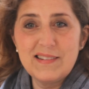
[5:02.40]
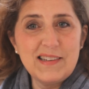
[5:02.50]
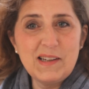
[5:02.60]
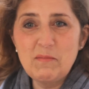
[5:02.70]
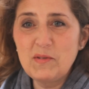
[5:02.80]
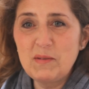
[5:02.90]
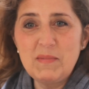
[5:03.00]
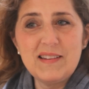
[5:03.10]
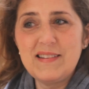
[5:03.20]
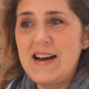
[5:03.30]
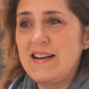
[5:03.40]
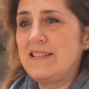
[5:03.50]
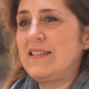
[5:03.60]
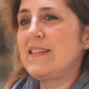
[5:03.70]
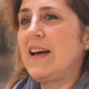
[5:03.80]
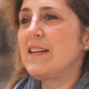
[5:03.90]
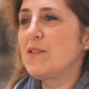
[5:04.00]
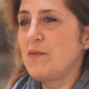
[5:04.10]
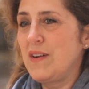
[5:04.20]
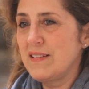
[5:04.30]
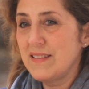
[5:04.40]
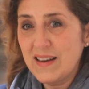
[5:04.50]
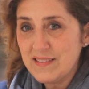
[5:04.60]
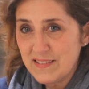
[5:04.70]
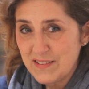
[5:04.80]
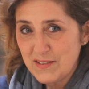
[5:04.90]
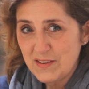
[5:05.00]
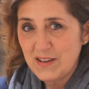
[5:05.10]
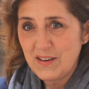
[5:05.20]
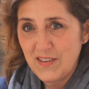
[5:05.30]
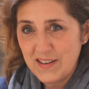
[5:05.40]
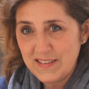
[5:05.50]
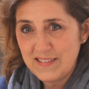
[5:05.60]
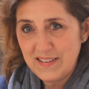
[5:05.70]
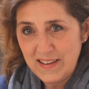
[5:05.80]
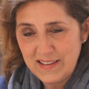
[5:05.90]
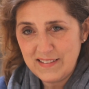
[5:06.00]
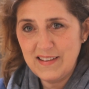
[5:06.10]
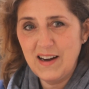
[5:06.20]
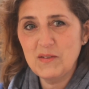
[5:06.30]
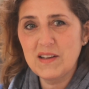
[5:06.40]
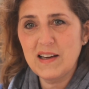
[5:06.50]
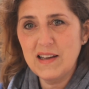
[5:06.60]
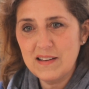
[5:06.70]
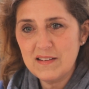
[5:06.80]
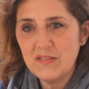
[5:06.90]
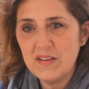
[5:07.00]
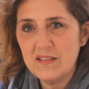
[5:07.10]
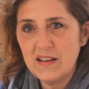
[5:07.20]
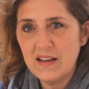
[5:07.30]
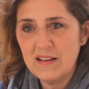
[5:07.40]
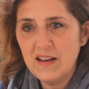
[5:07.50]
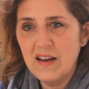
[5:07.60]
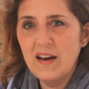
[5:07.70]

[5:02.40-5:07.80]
gesehen habe, muss ich mal sagen, es ist eine so fantastische Qualität ja, und Kreativität,